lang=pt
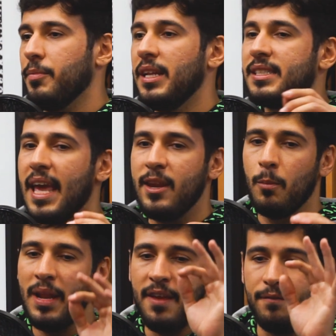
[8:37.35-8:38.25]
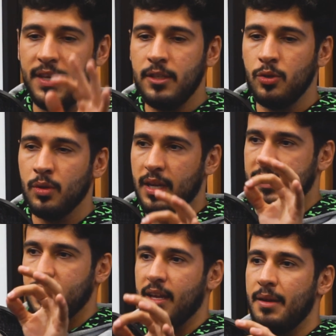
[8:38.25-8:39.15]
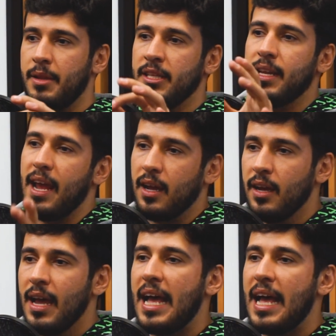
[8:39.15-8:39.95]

Porque eles querem o benefício que essa câmera entrega.